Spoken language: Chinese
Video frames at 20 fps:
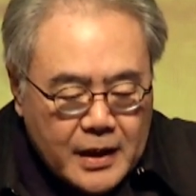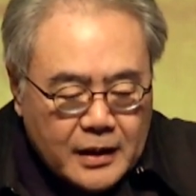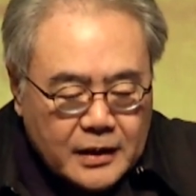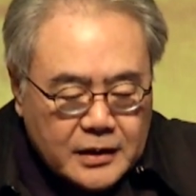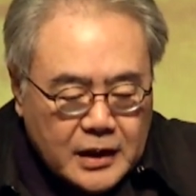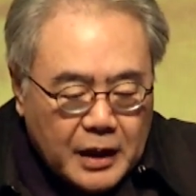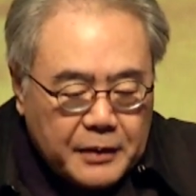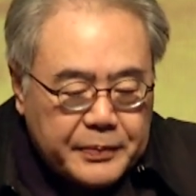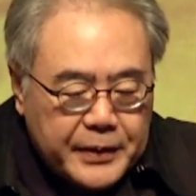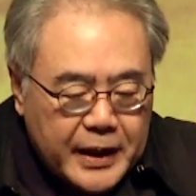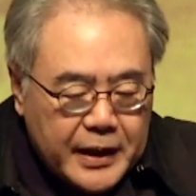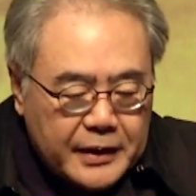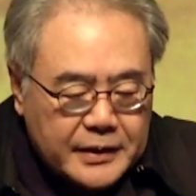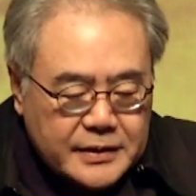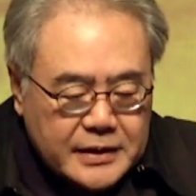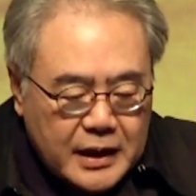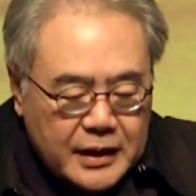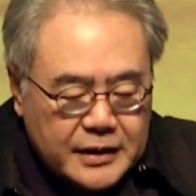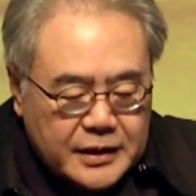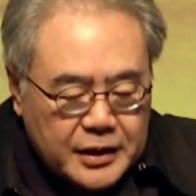特别
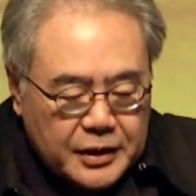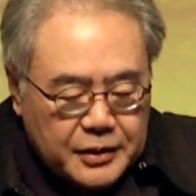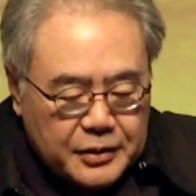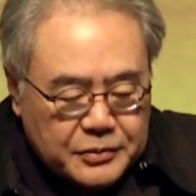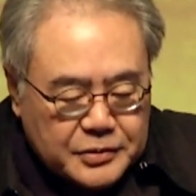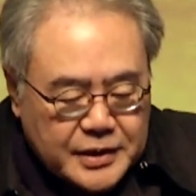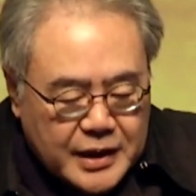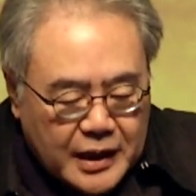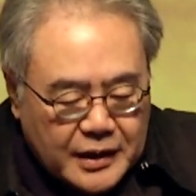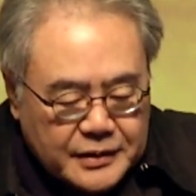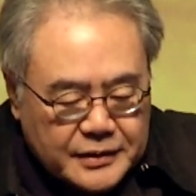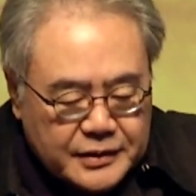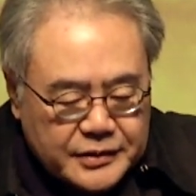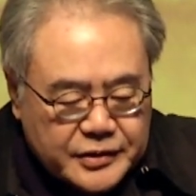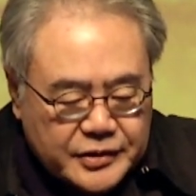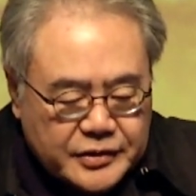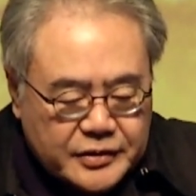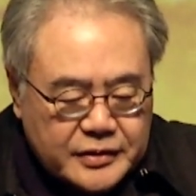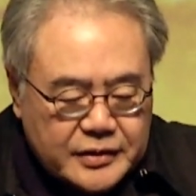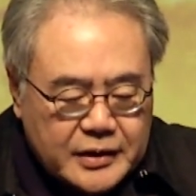在第六章
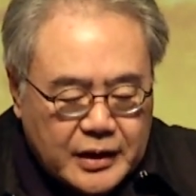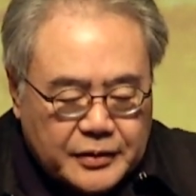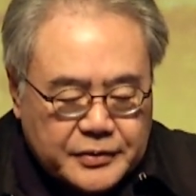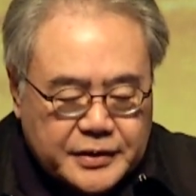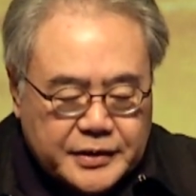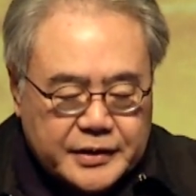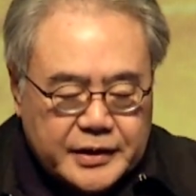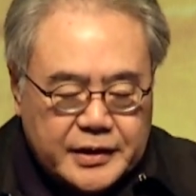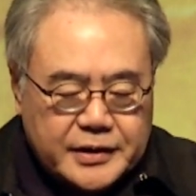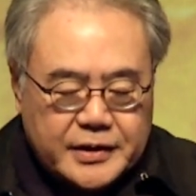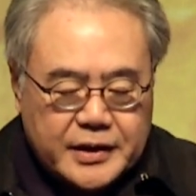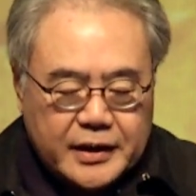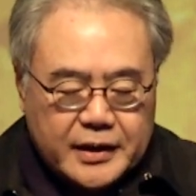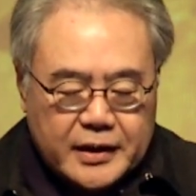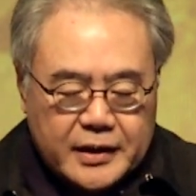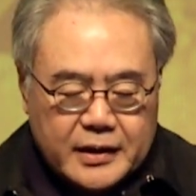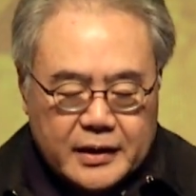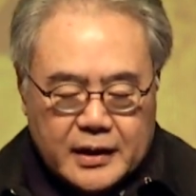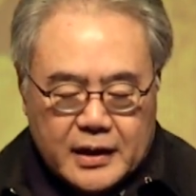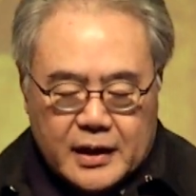十到十一
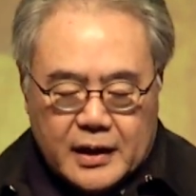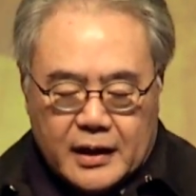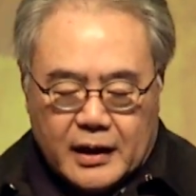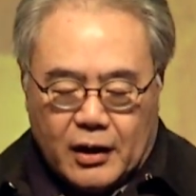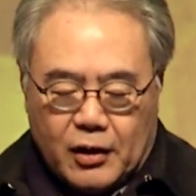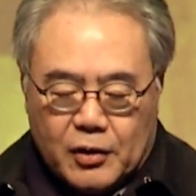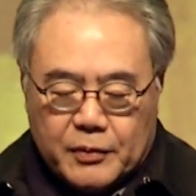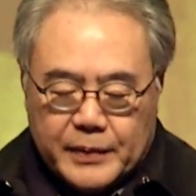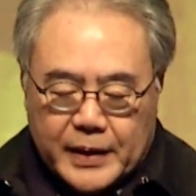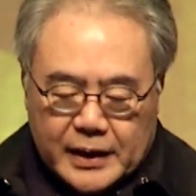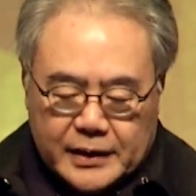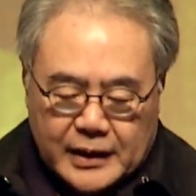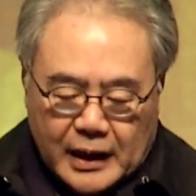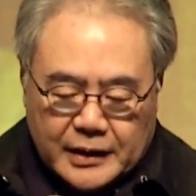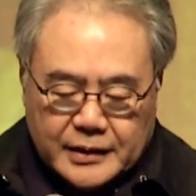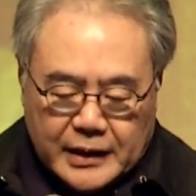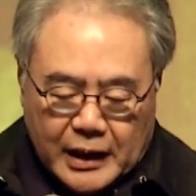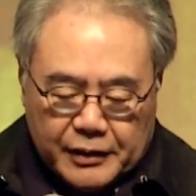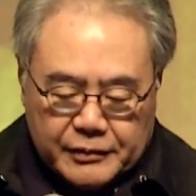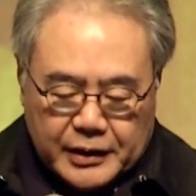节后面，当
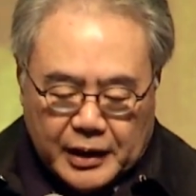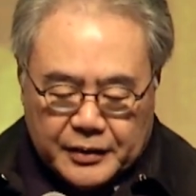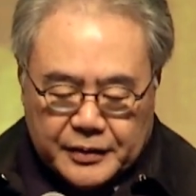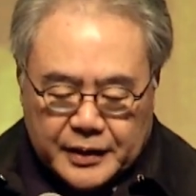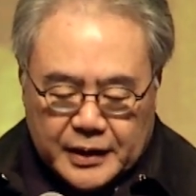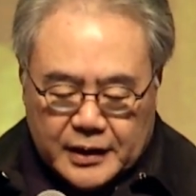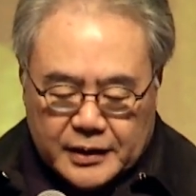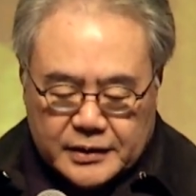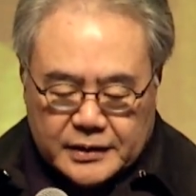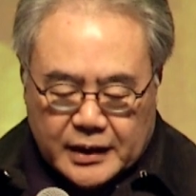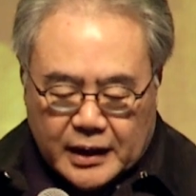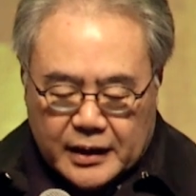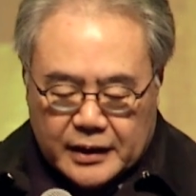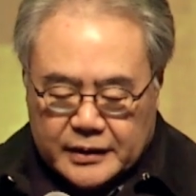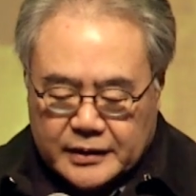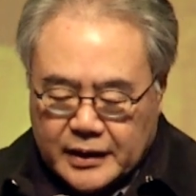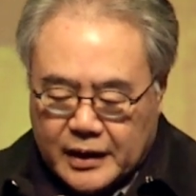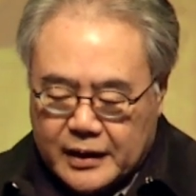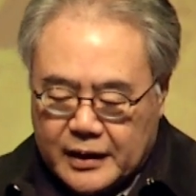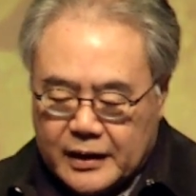然还到这个
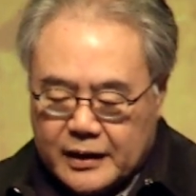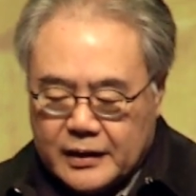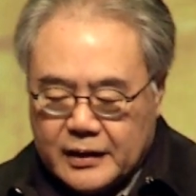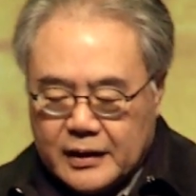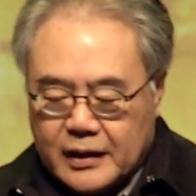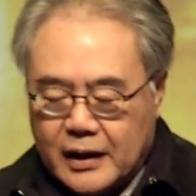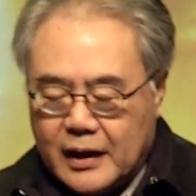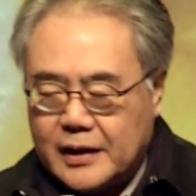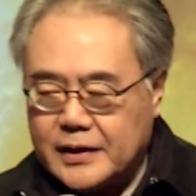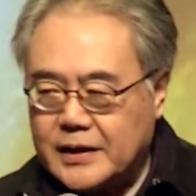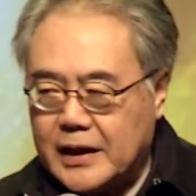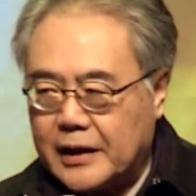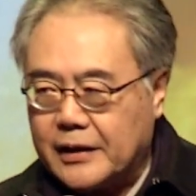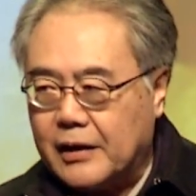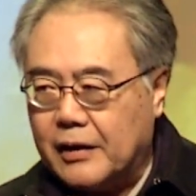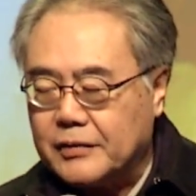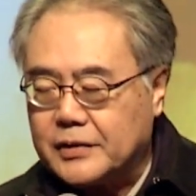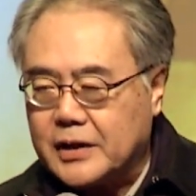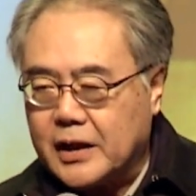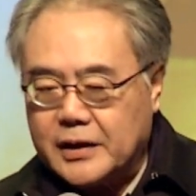这个啊，讲
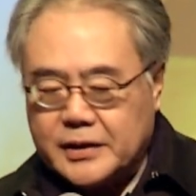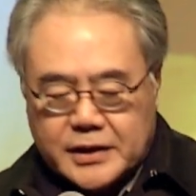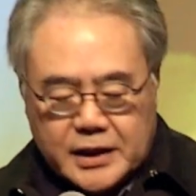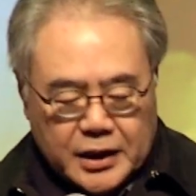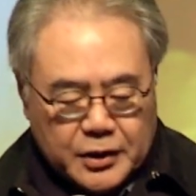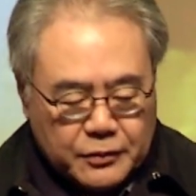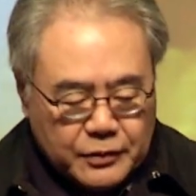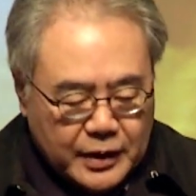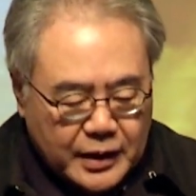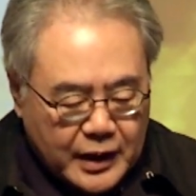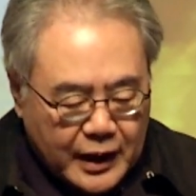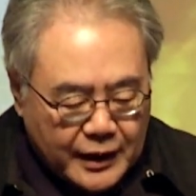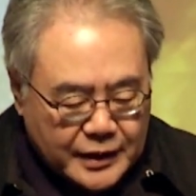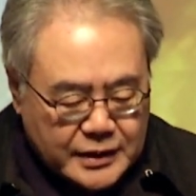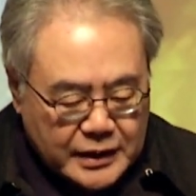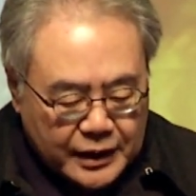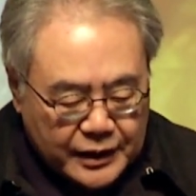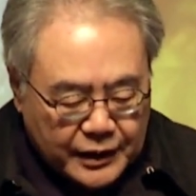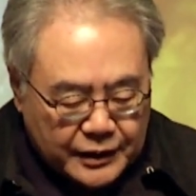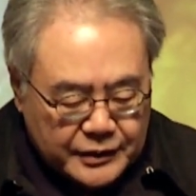到这个经文啊，
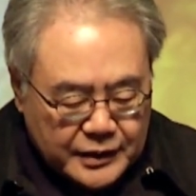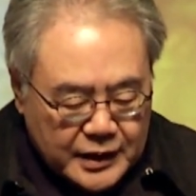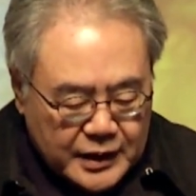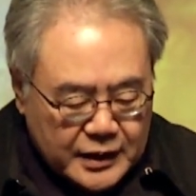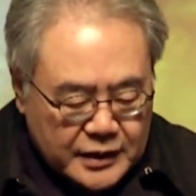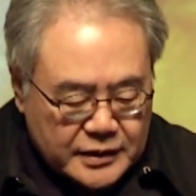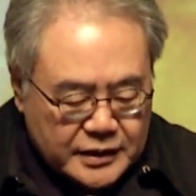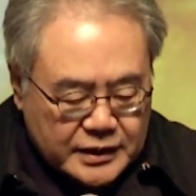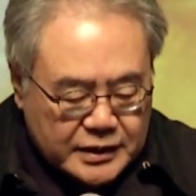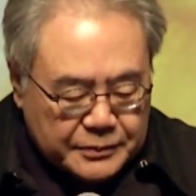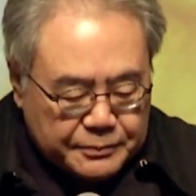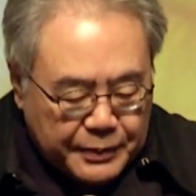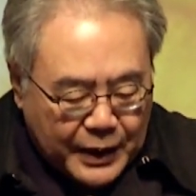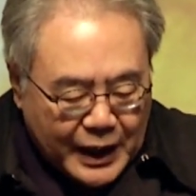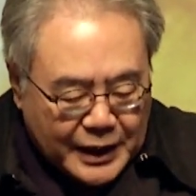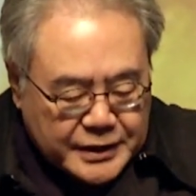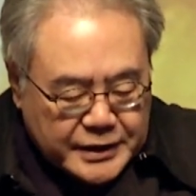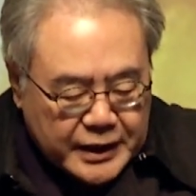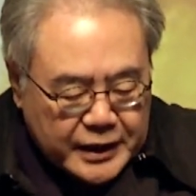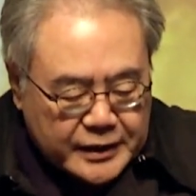讲到十
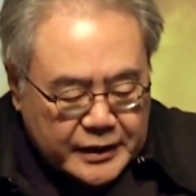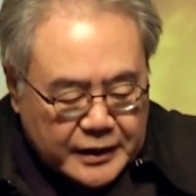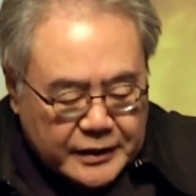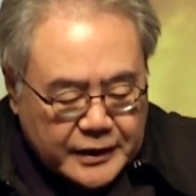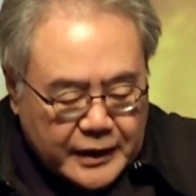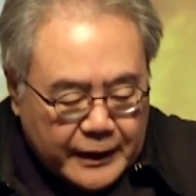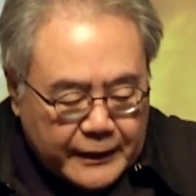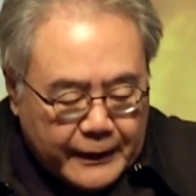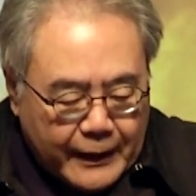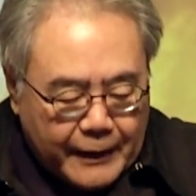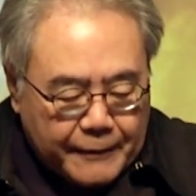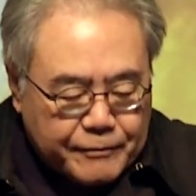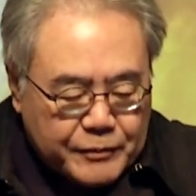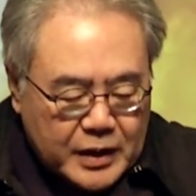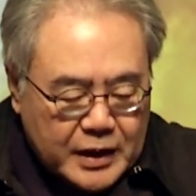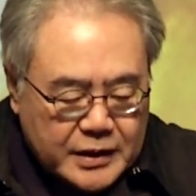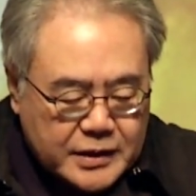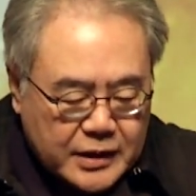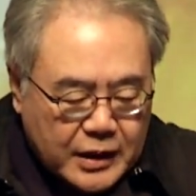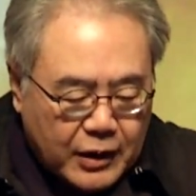八节等等啊，
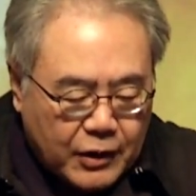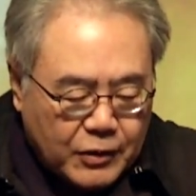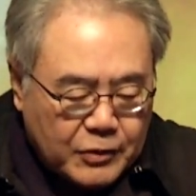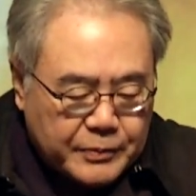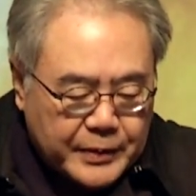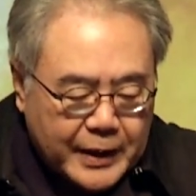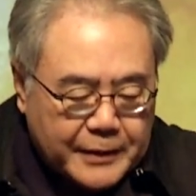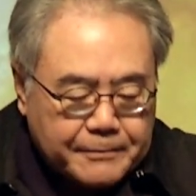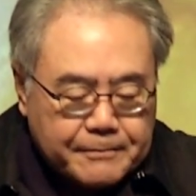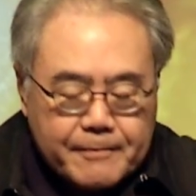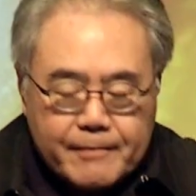一直到后面。